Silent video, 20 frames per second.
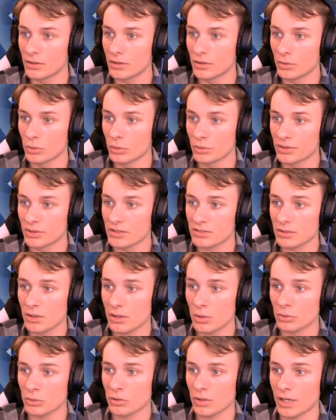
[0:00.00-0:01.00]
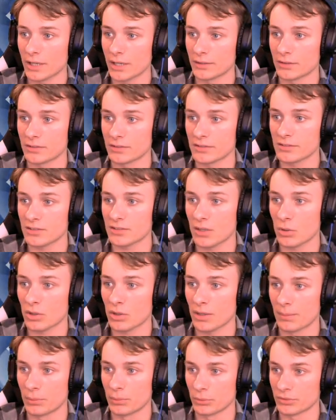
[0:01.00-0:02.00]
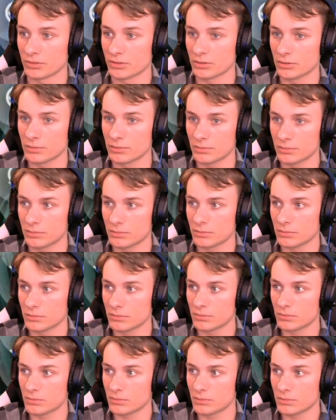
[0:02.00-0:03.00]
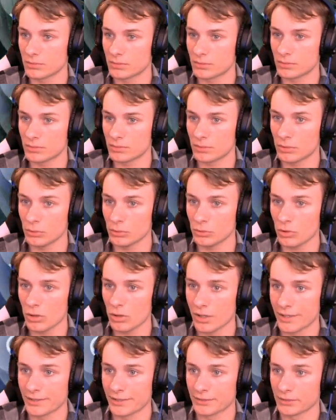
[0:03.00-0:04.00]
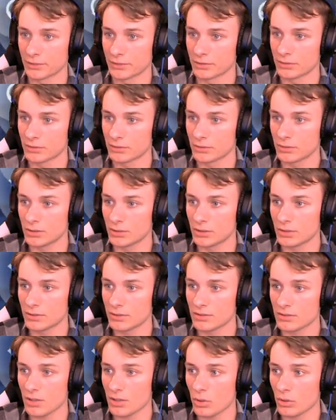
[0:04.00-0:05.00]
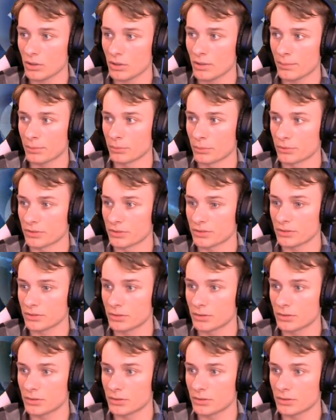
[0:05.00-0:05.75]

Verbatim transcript: Oh, und hier ist auch noch eine. Die ist auch kaputt. Oh, und noch eine. Die ist auch kaputt.